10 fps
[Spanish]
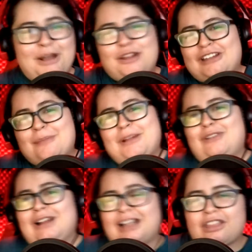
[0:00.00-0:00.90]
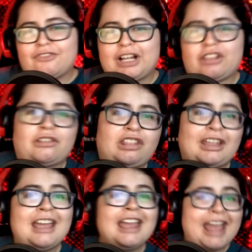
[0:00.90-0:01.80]
bueno, es una película clasificación
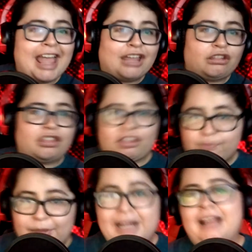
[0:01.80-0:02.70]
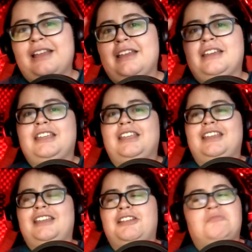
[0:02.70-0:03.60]
C, eso se espera.
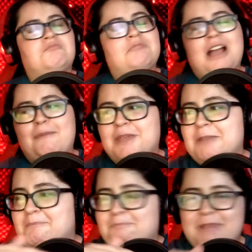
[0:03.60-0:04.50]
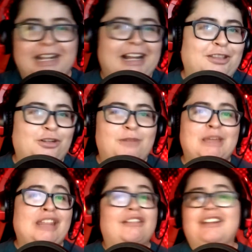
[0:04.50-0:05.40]
Y a mí me encantó,
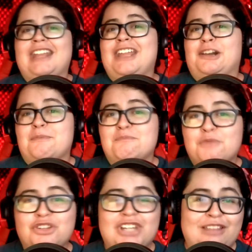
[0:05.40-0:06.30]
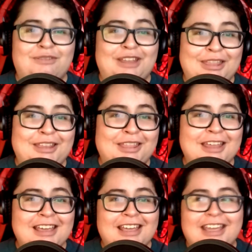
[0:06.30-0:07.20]
me hizo reír muchas veces.
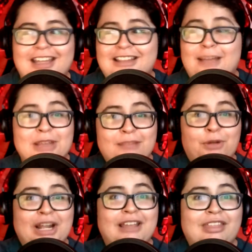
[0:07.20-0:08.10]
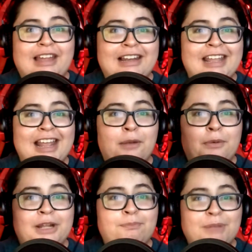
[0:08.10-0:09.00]
Eh, también por ahí sale el buen